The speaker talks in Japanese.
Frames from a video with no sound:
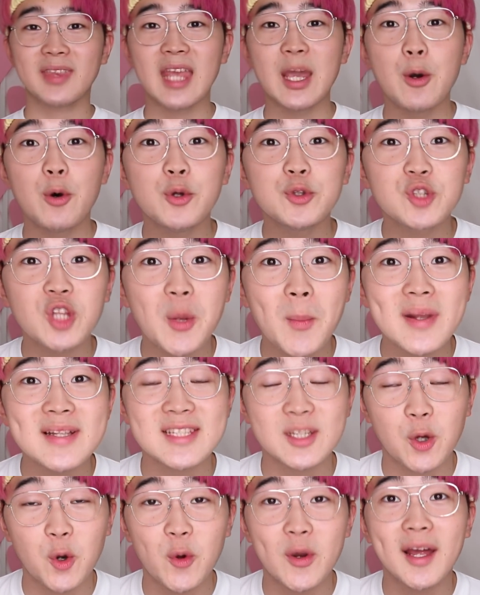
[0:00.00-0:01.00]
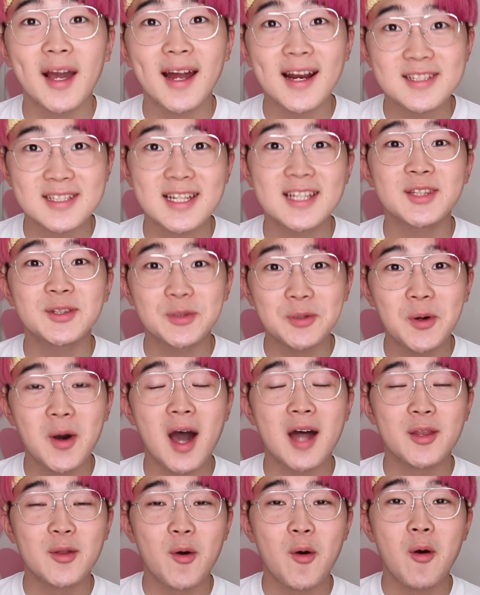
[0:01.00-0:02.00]
本当にマジでこれからちゃんと、
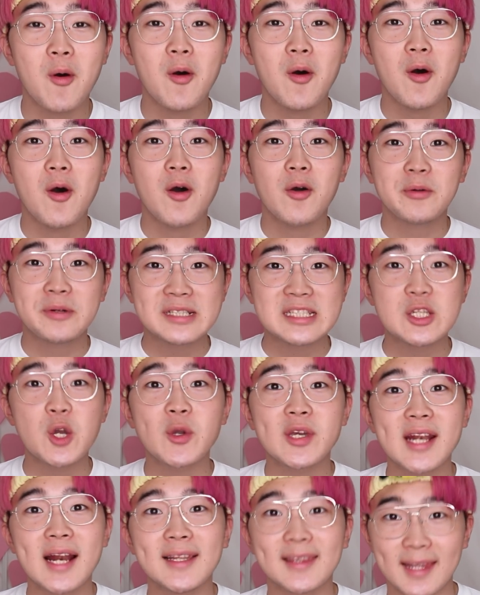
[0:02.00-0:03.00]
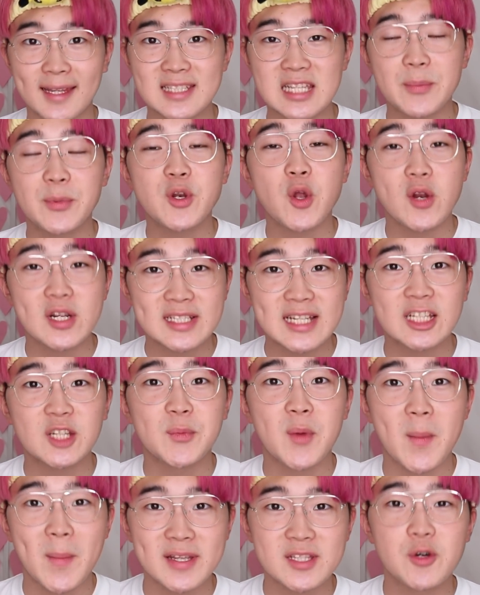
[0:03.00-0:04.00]
あの、口を開いて喋るようにしたいと
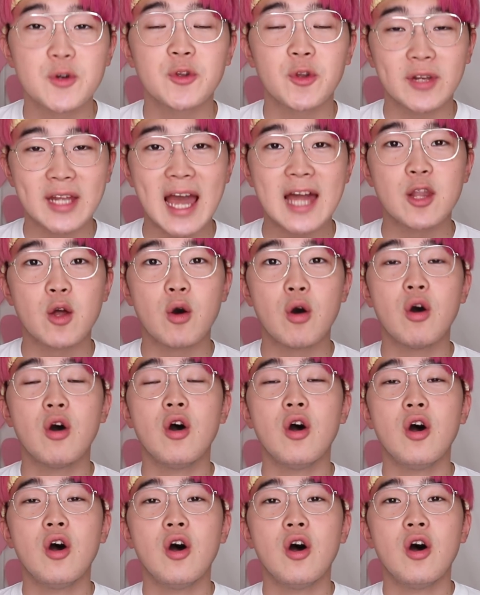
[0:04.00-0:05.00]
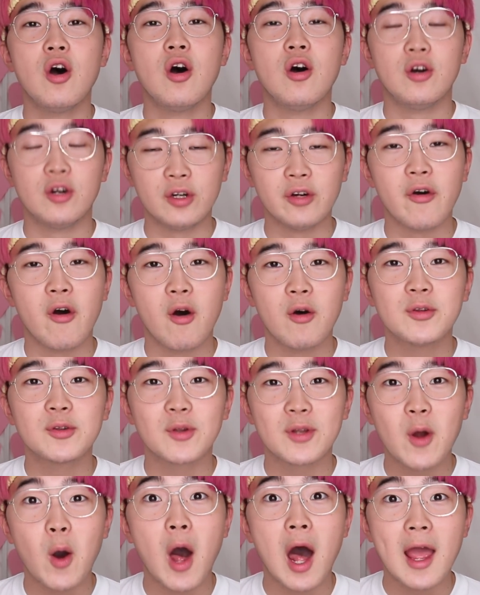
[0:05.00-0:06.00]
思います。本当に、あの、うん、本
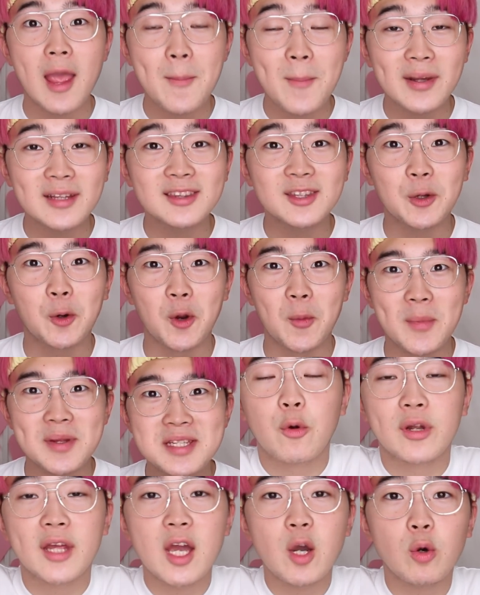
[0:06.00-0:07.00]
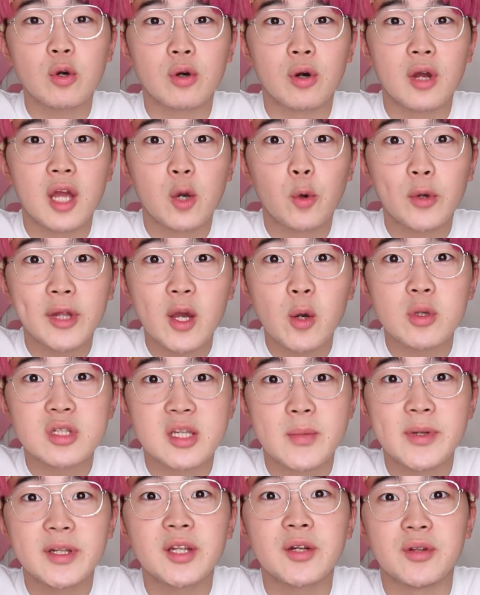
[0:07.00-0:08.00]
当に。あ、え、待って、これ、これ結構、え、これ結構
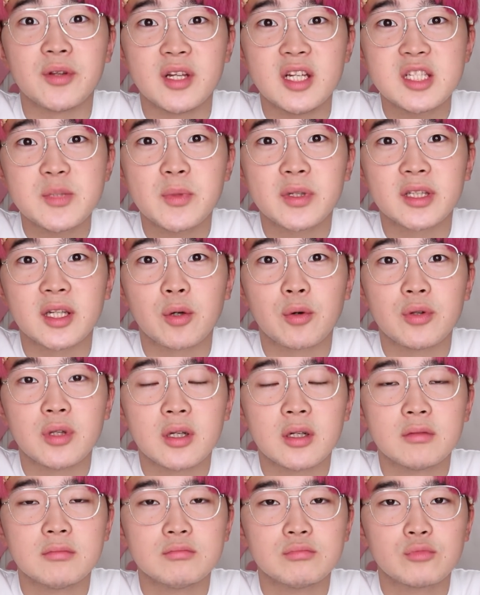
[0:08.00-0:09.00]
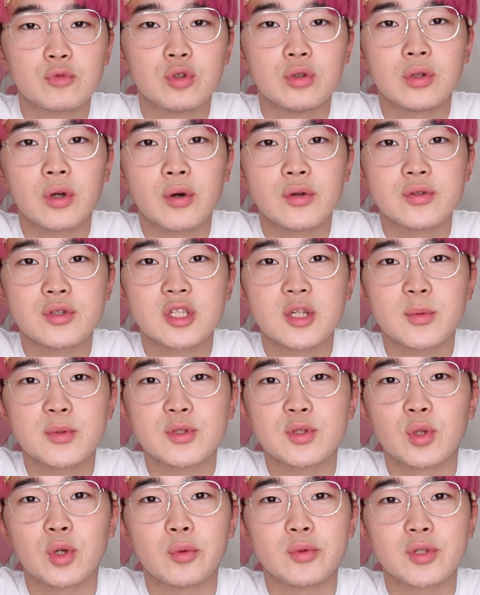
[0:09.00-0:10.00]
喋れてるよね。いつもだったらこんな、こんな感じで喋っ
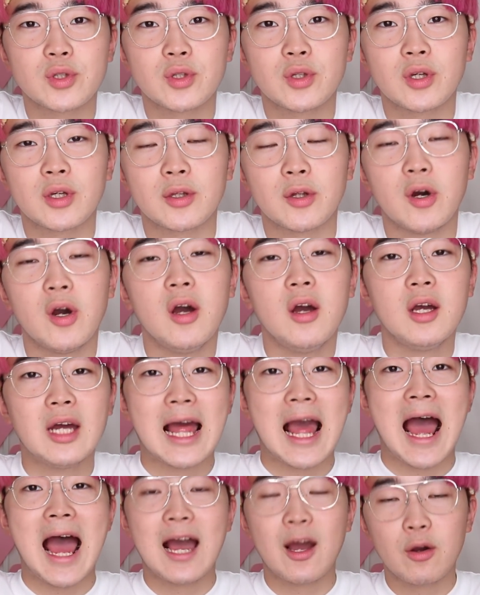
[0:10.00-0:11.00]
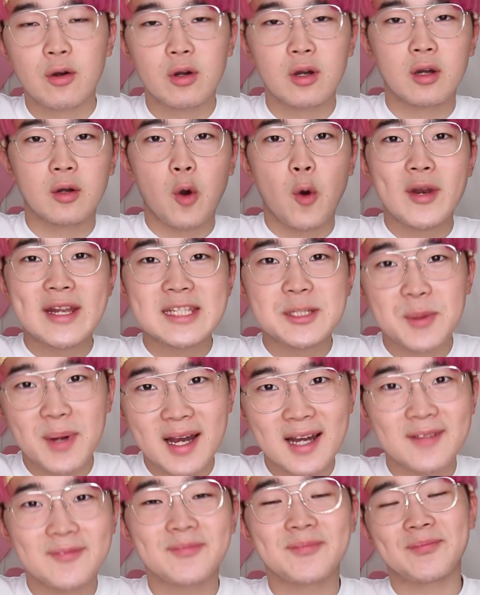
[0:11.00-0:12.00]
ちゃうかもしれないけど。こんにちは。